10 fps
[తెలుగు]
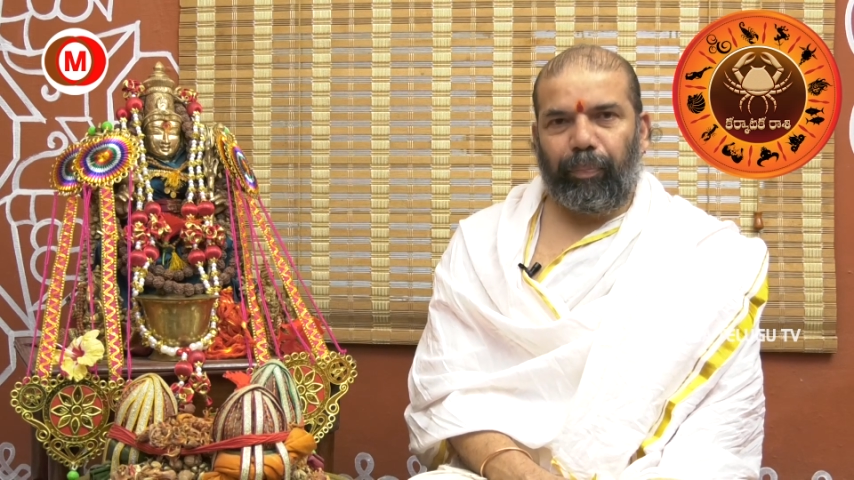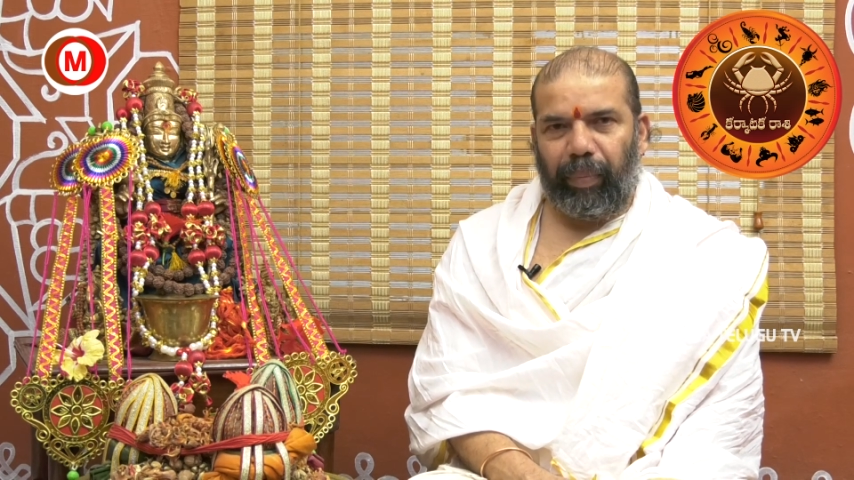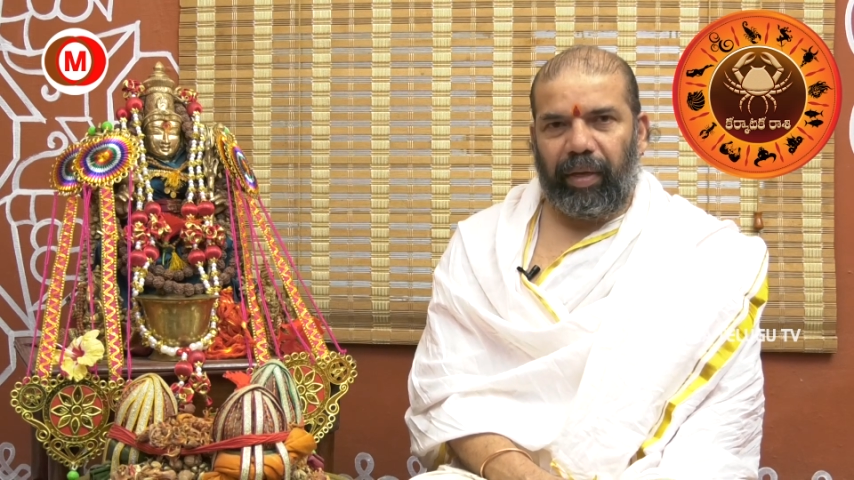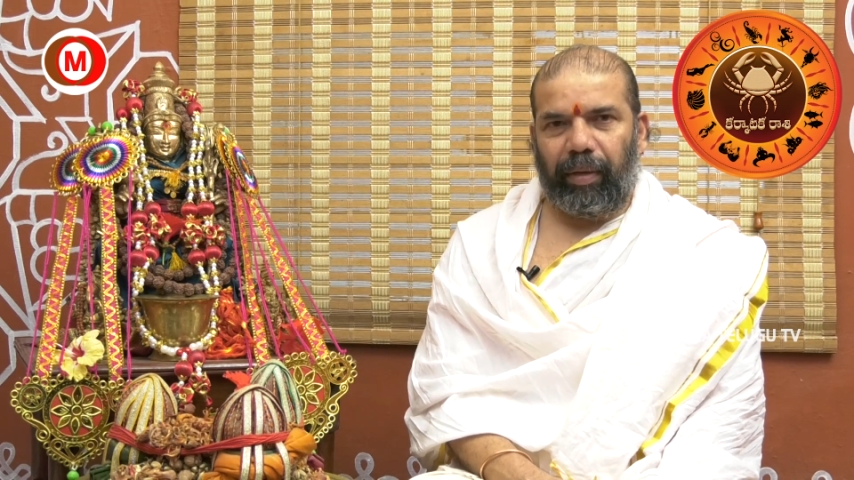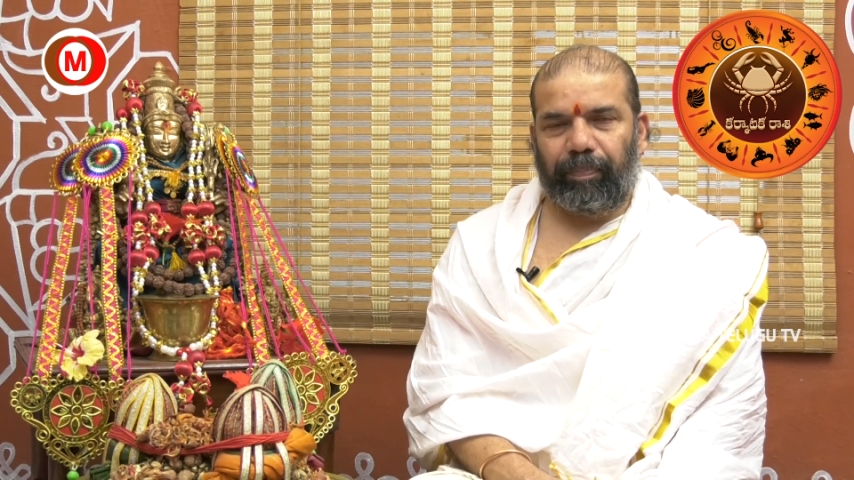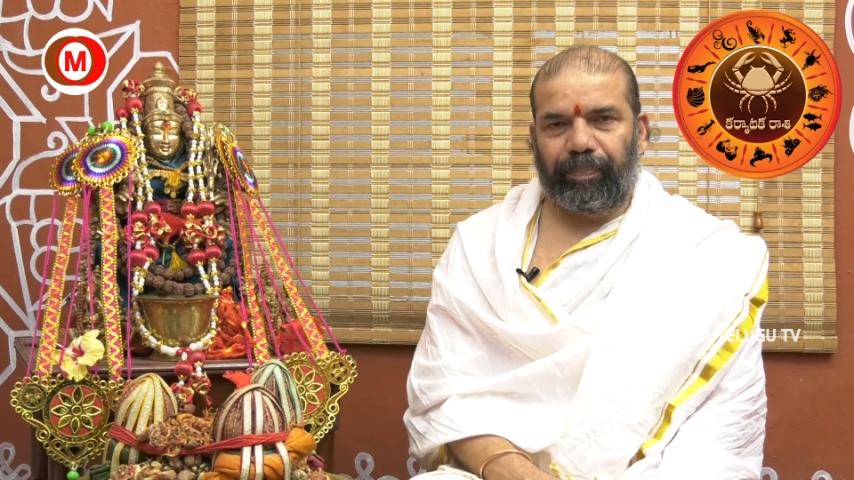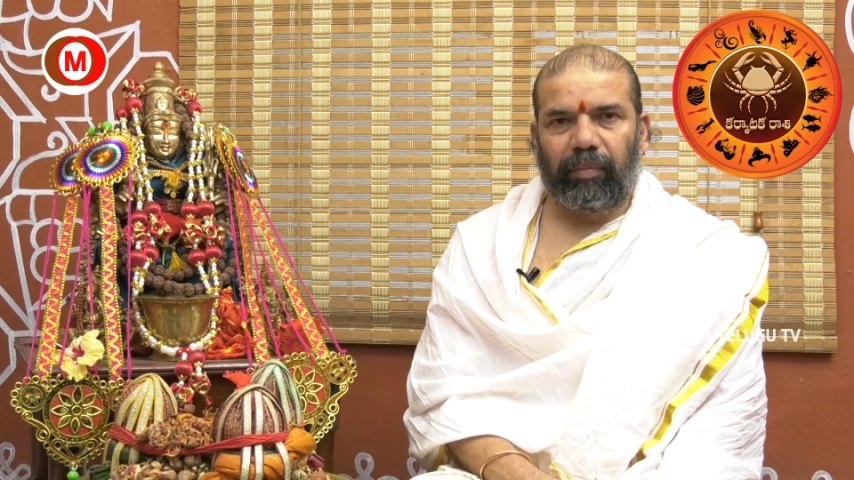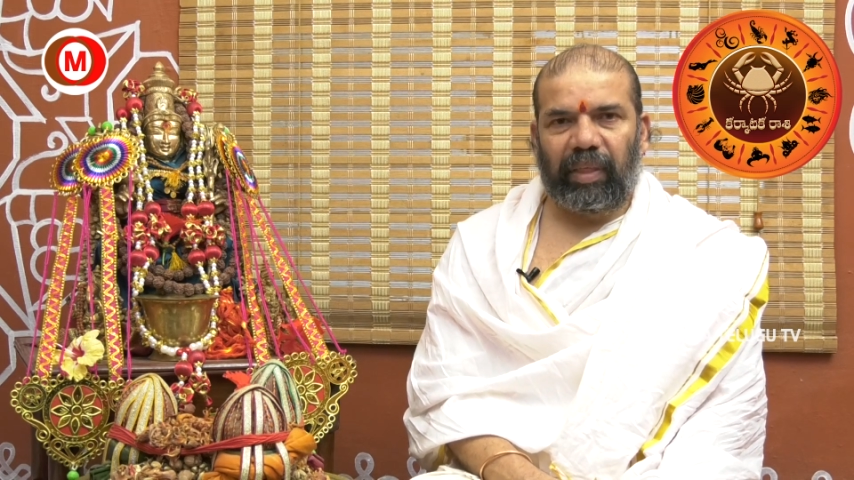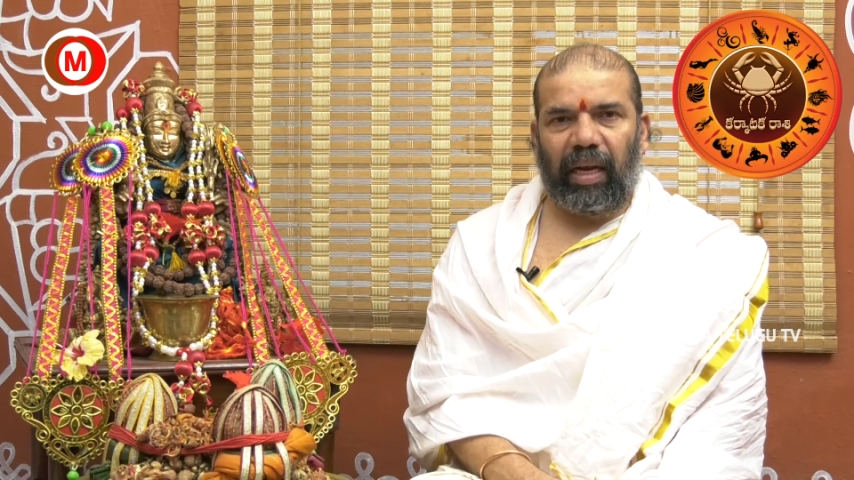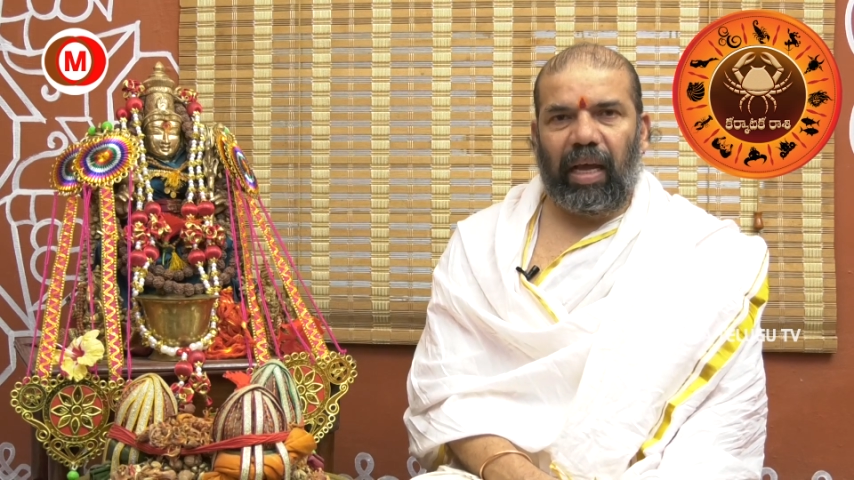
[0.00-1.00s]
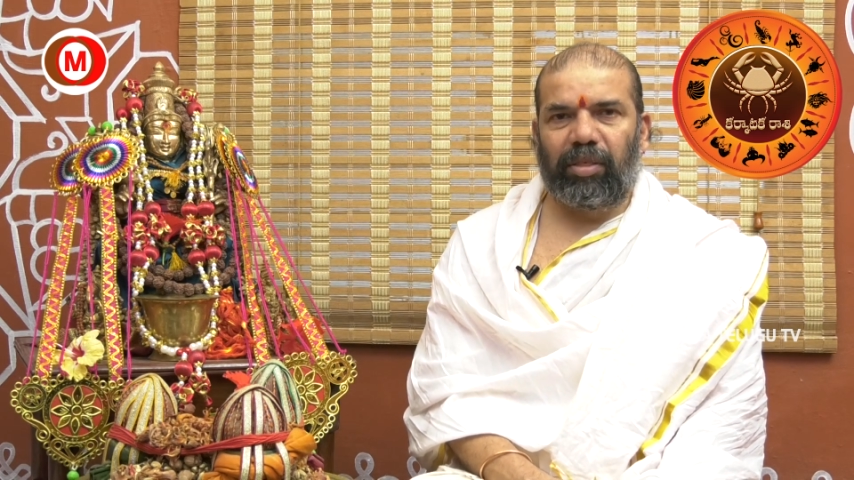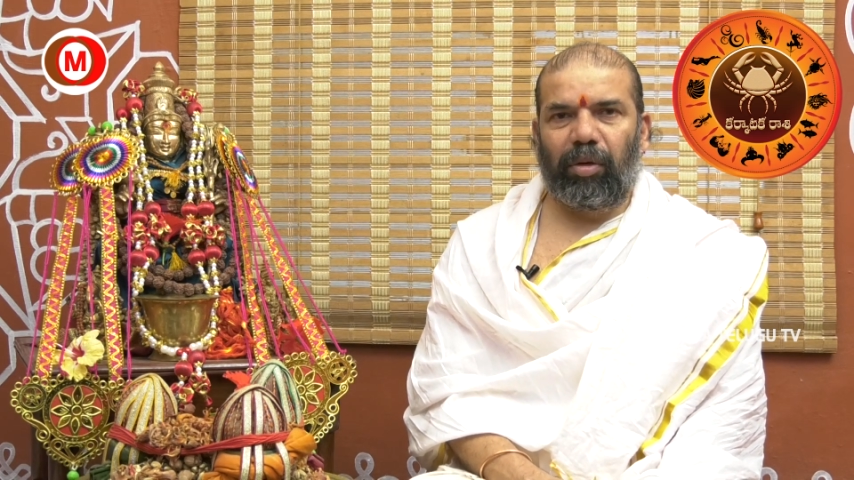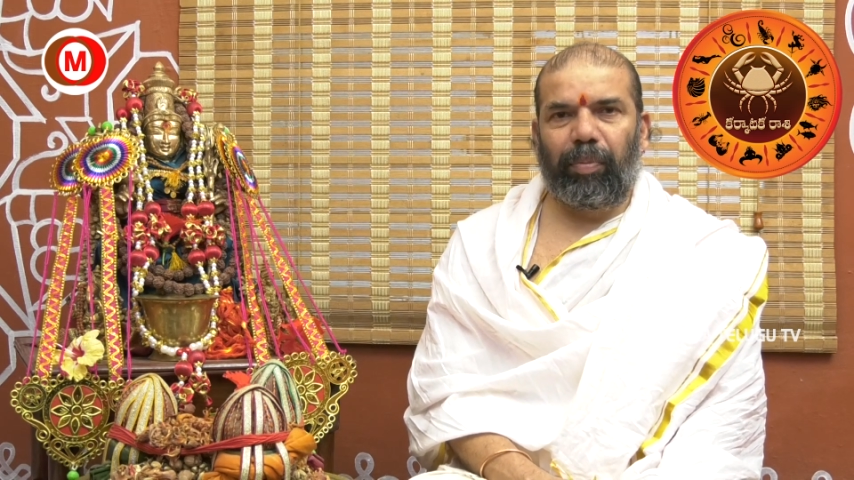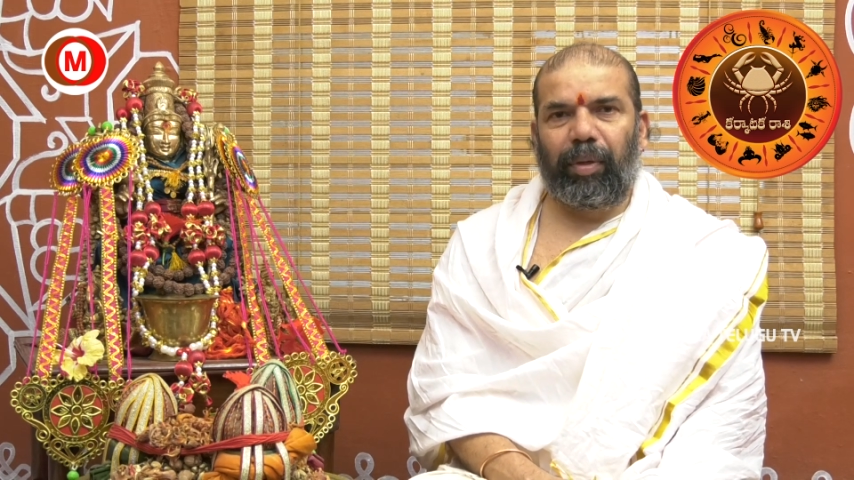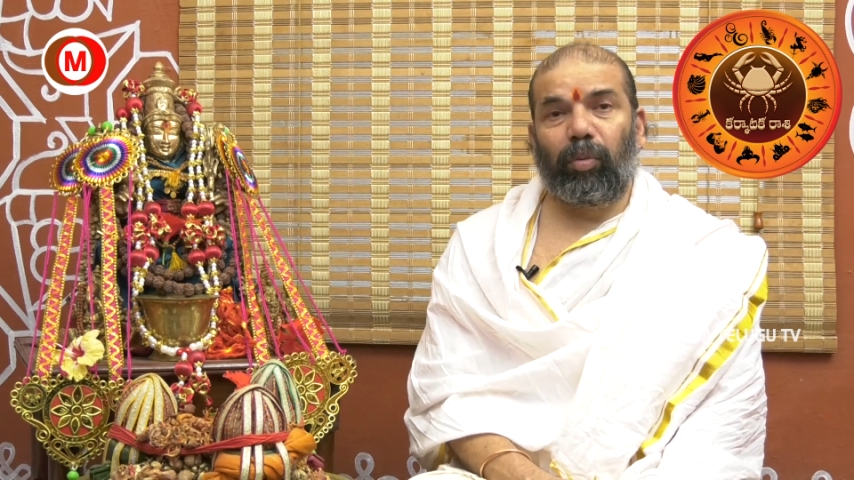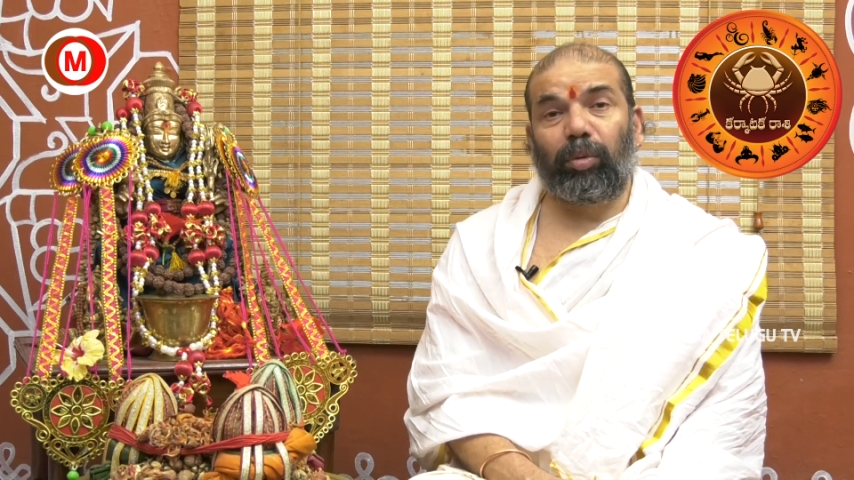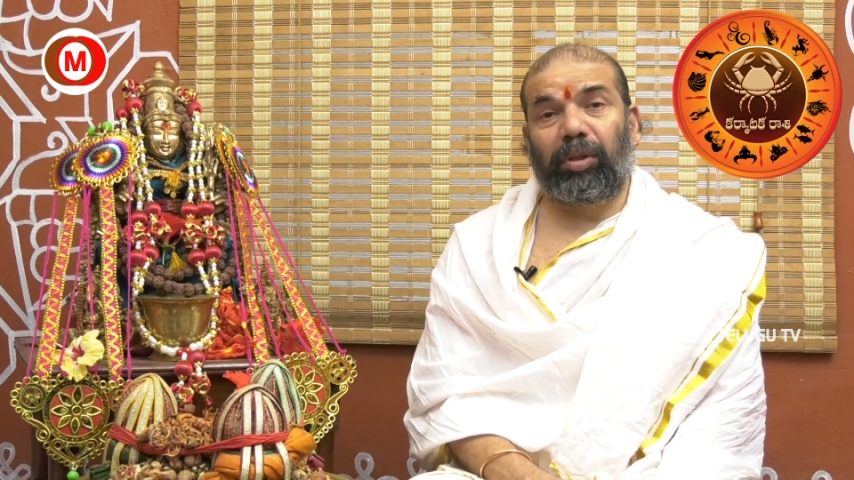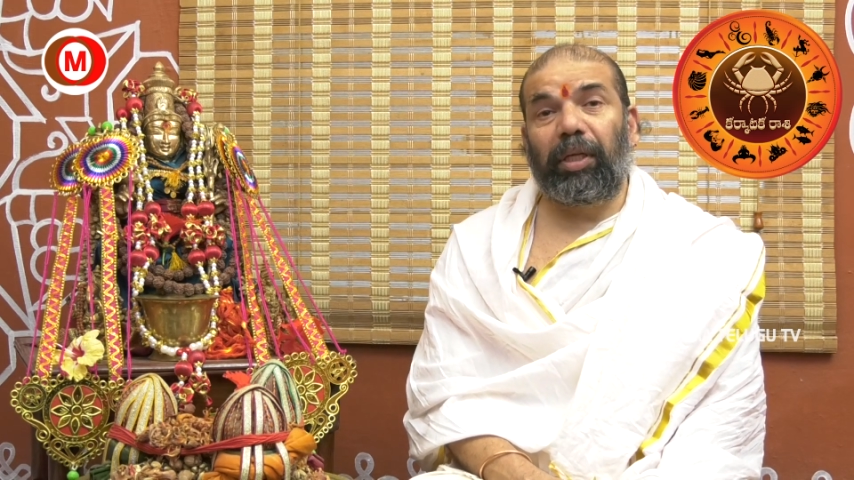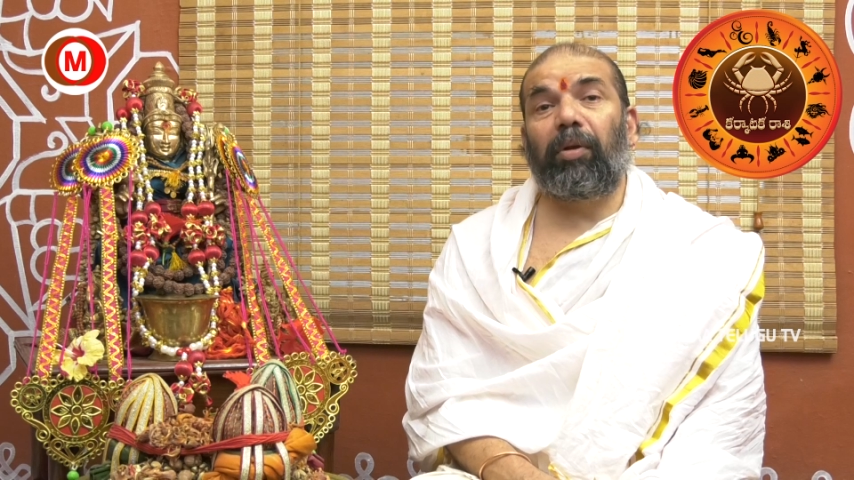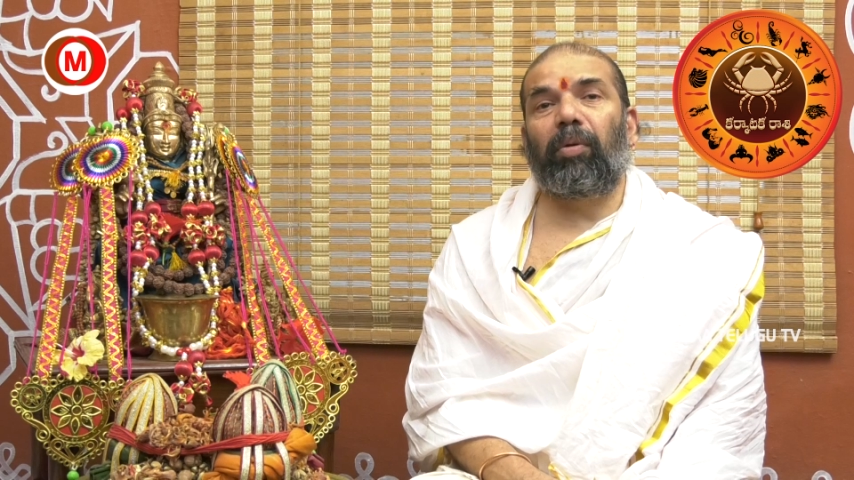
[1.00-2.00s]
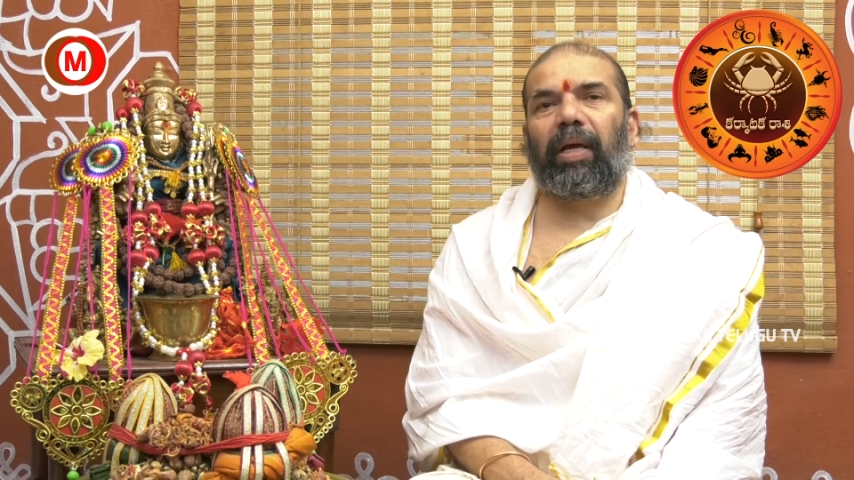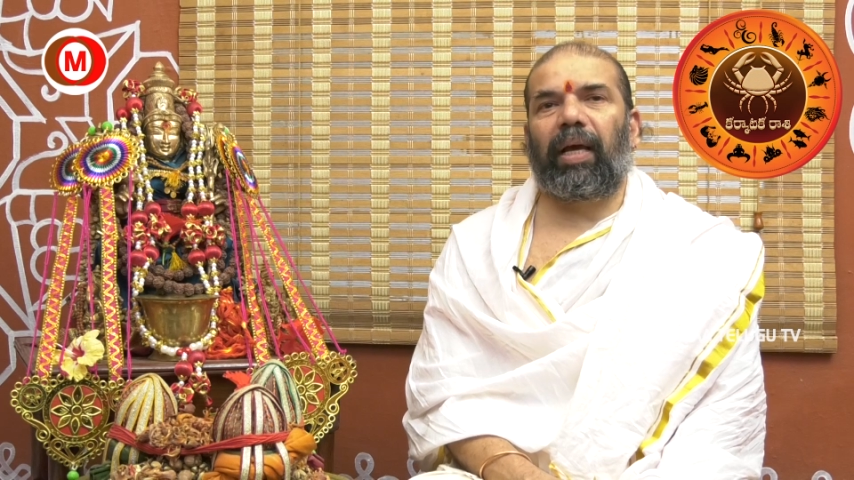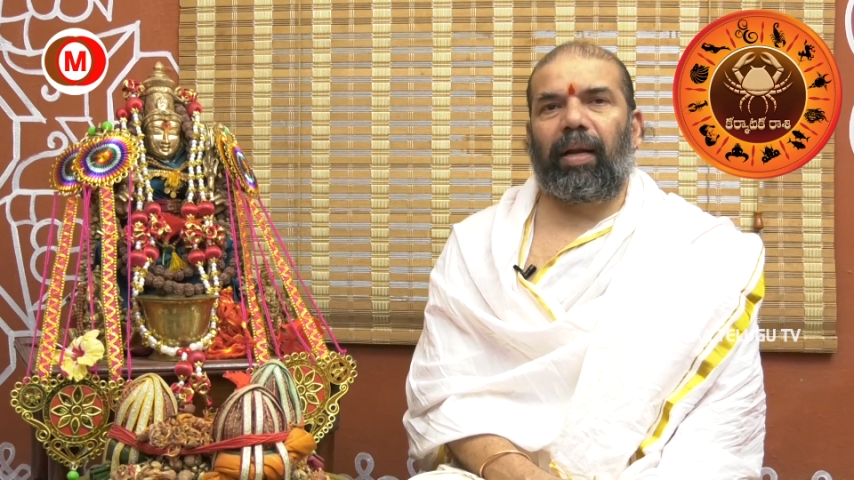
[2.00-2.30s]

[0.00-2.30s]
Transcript: మీ క్లాసులో మీరు ఉత్తీర్ణులుగా